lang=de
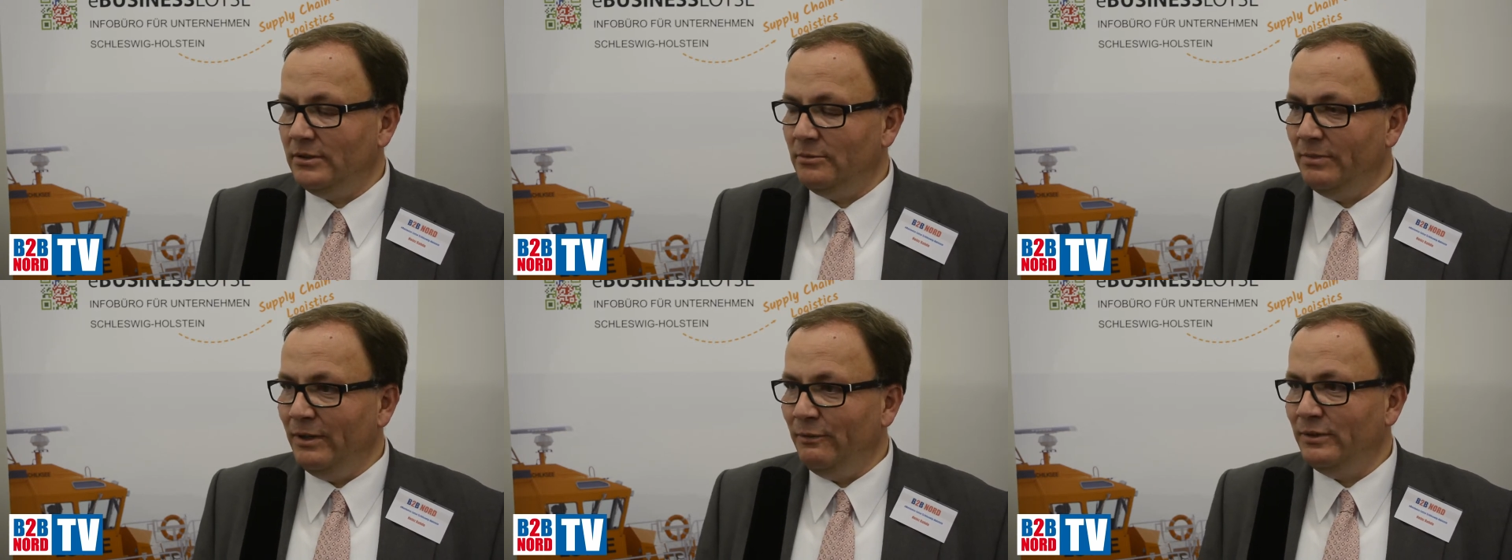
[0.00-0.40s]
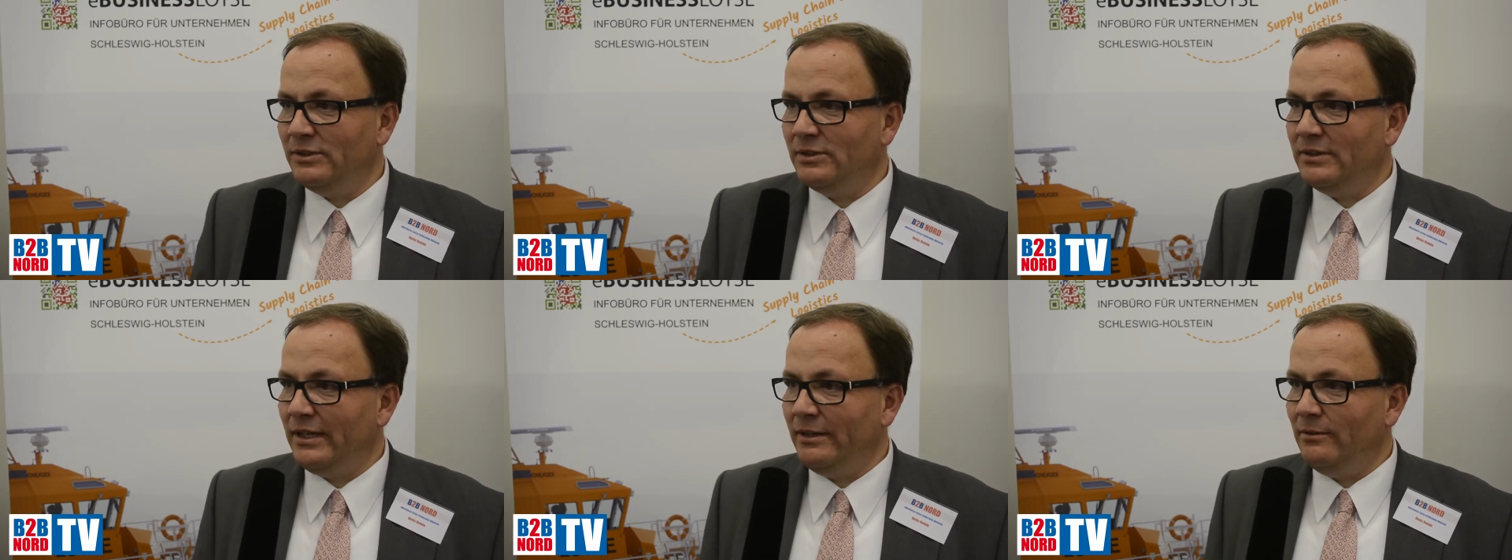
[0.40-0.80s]
behilflich
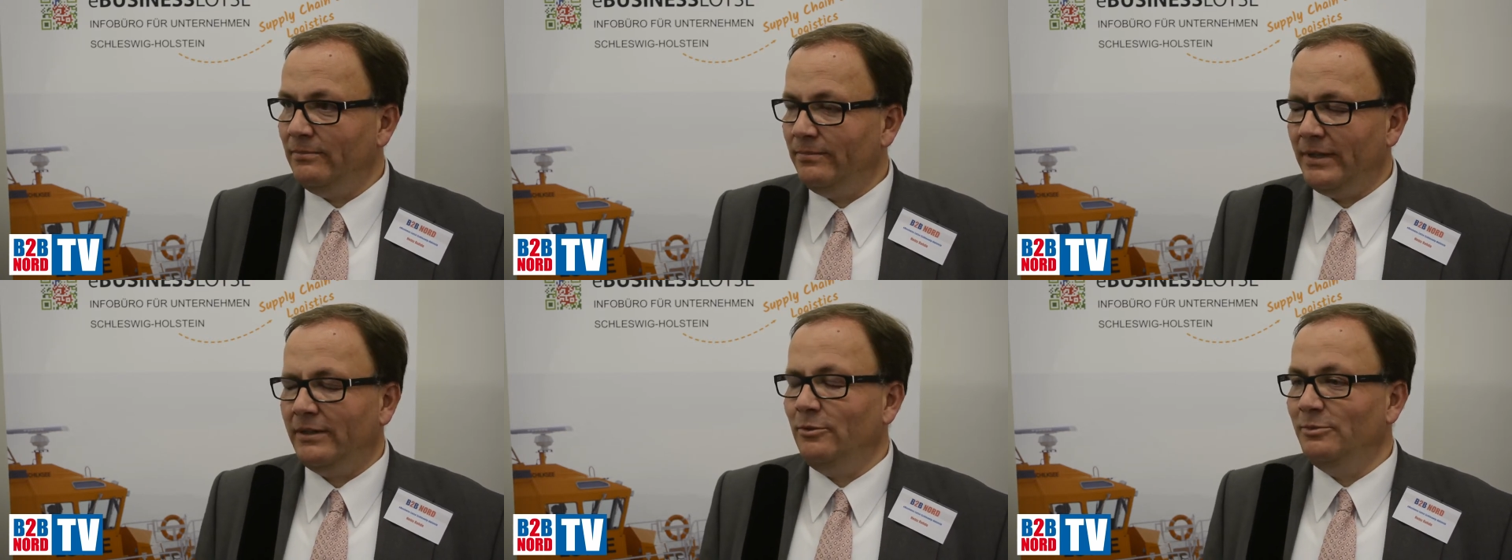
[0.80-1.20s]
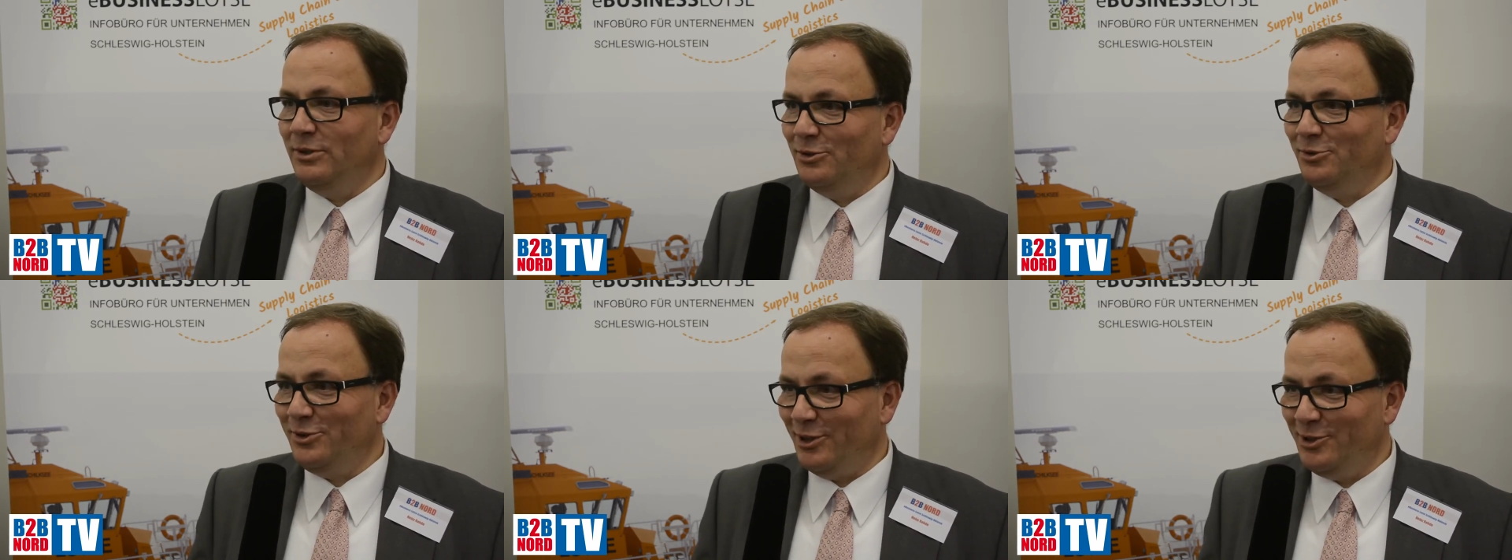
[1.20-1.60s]
zu sein, nein, um
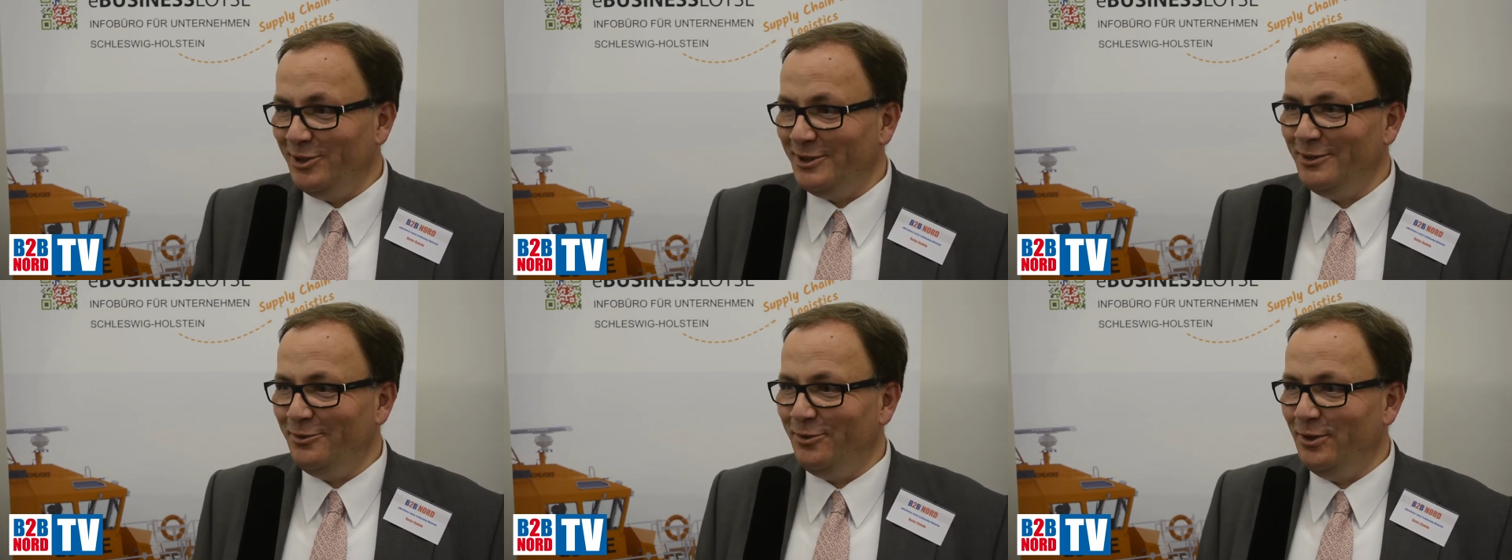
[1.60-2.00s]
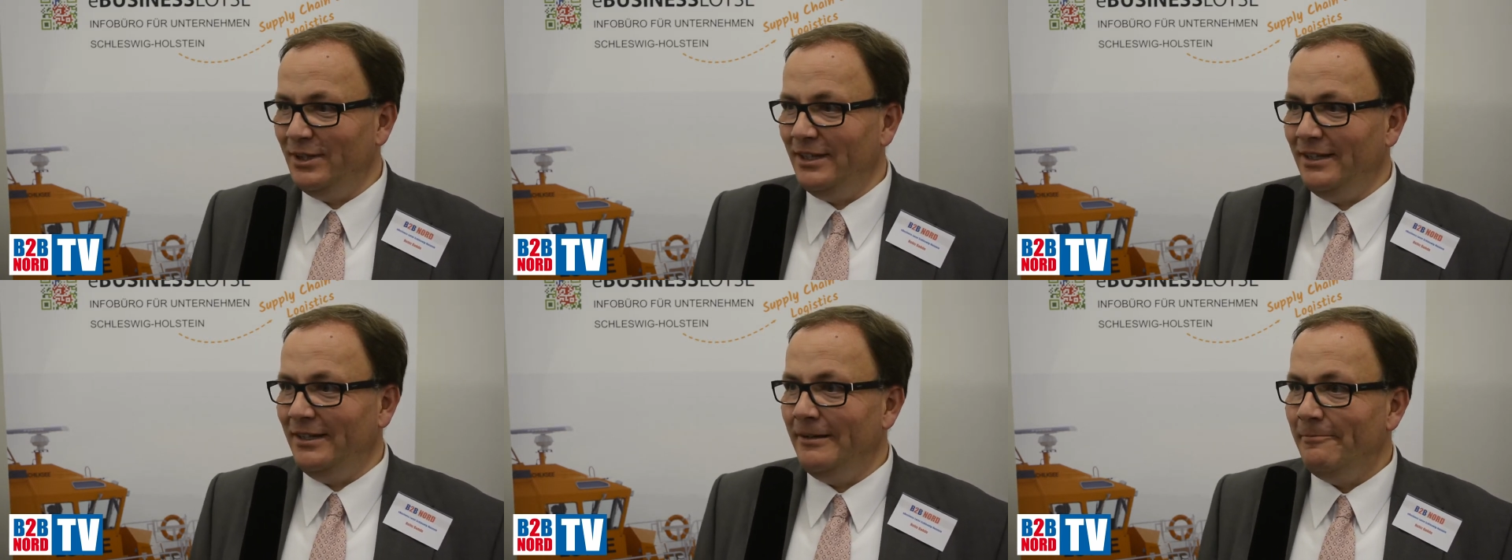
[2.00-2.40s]
sie zu unterstützen für
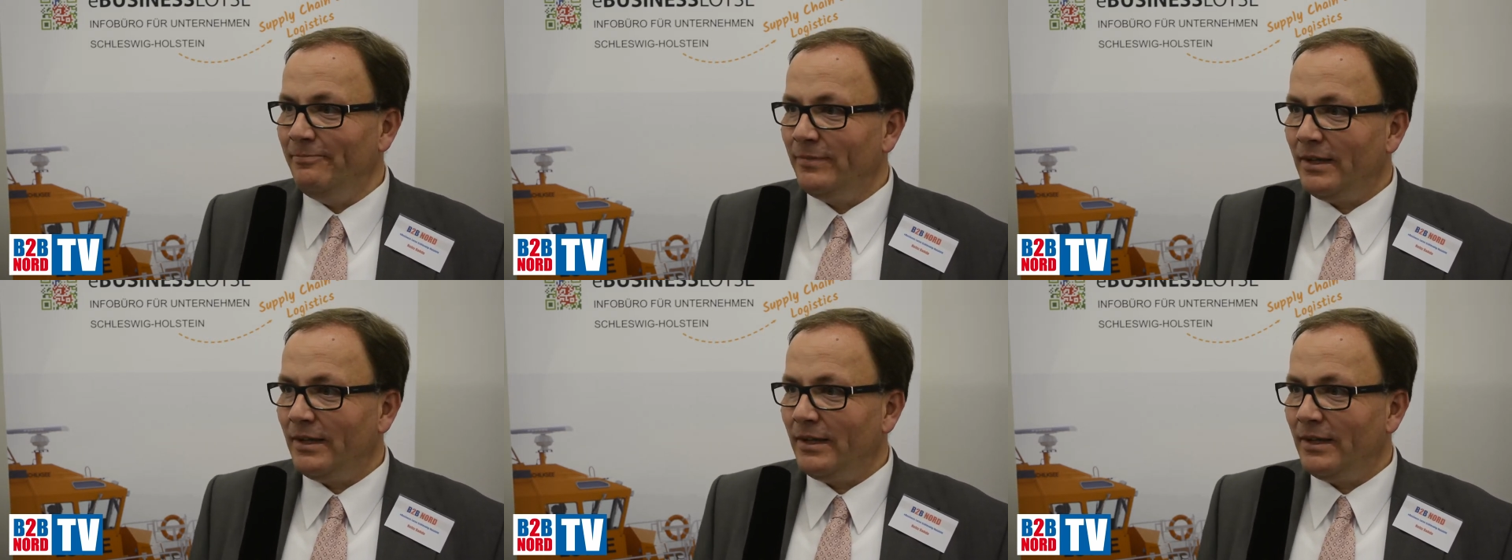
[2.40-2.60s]
die